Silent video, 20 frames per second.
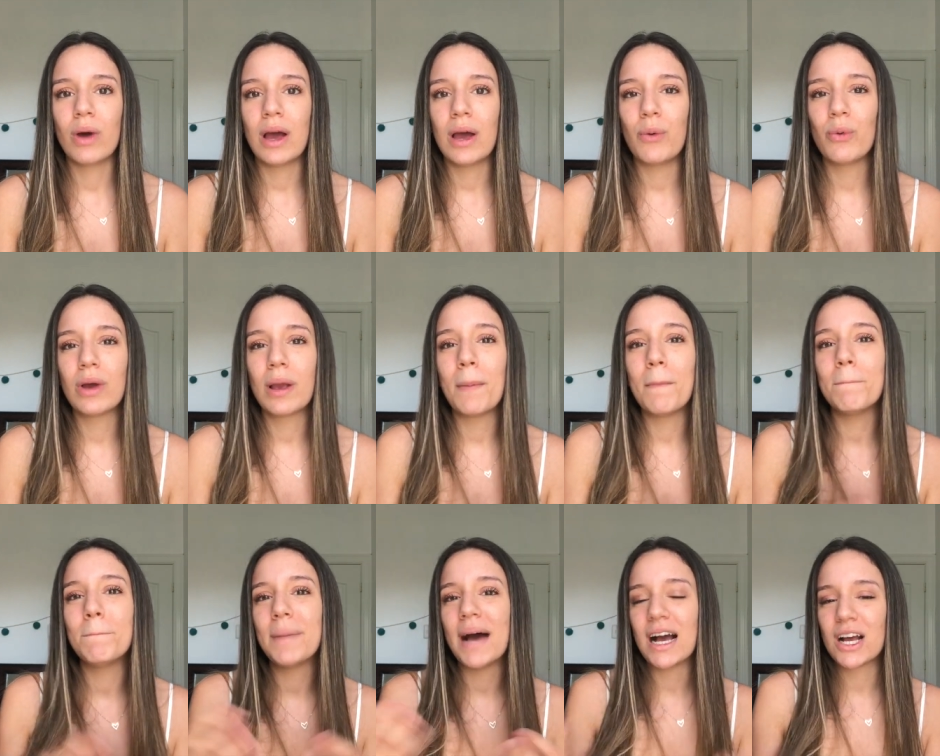un
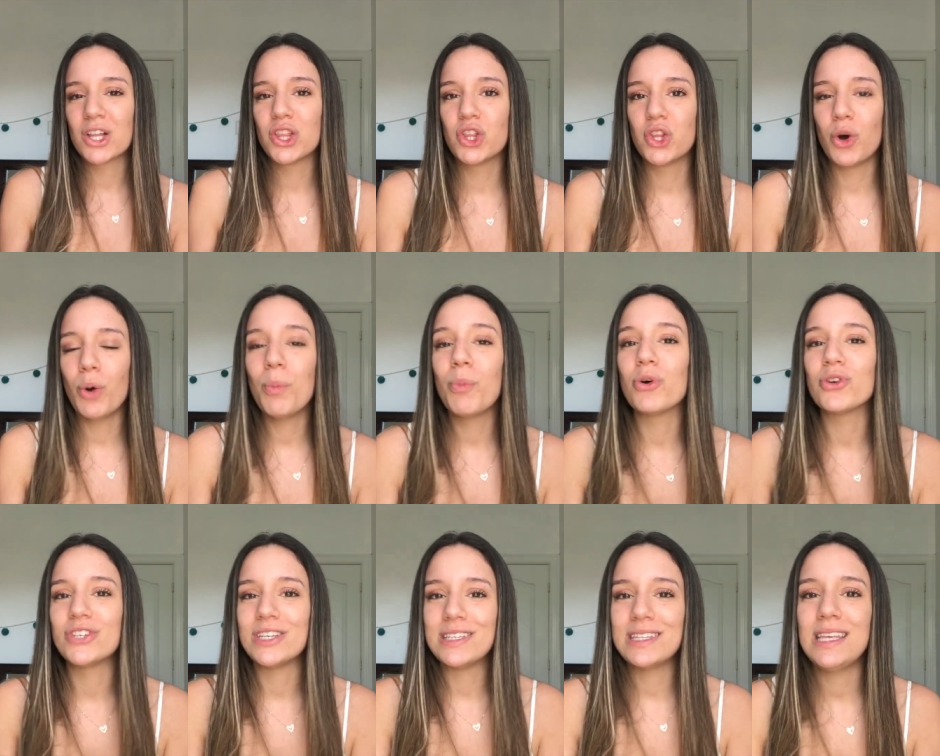impacto
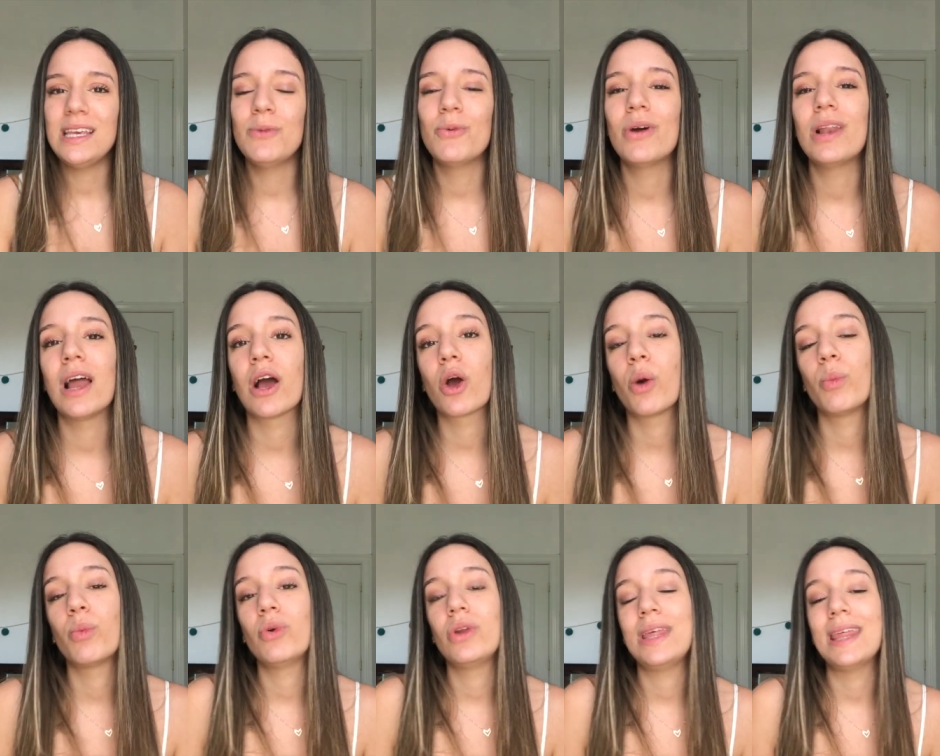positivo en la
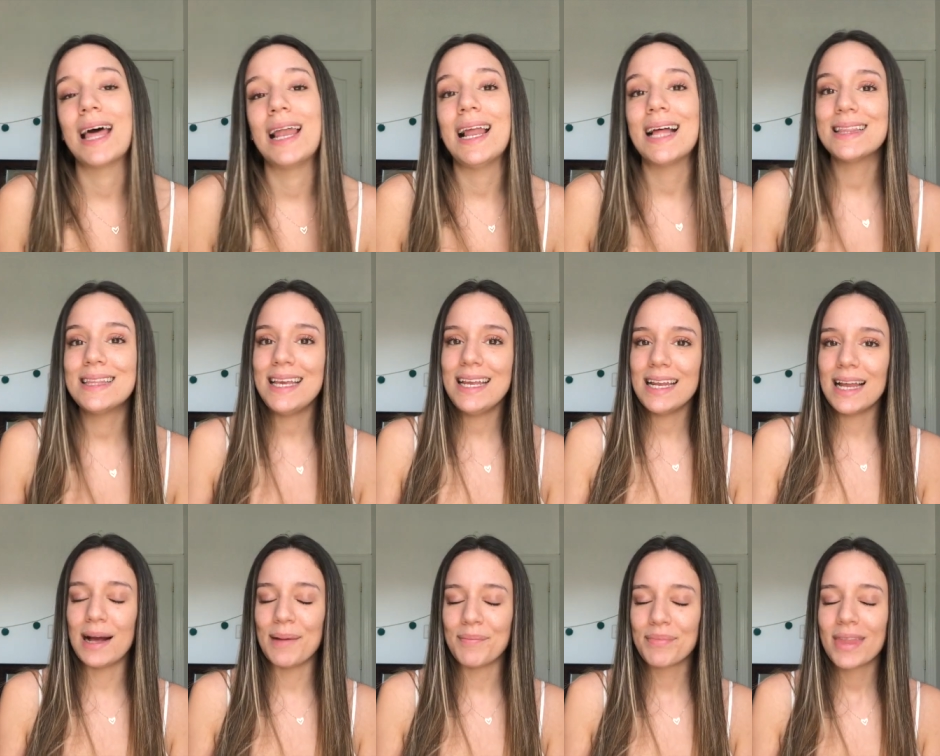comunidad
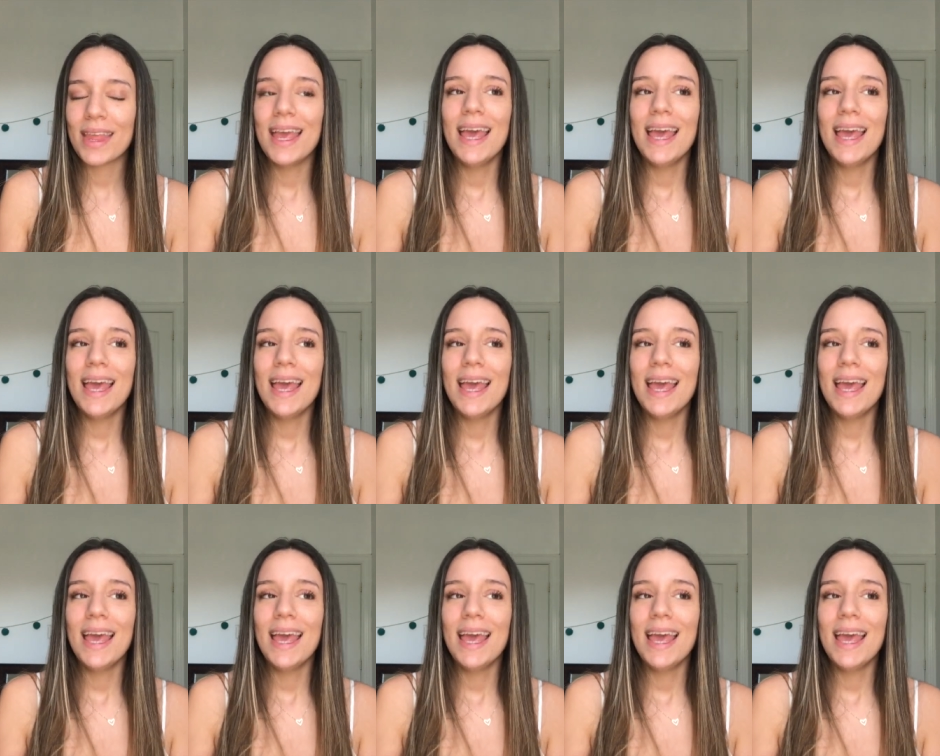latina.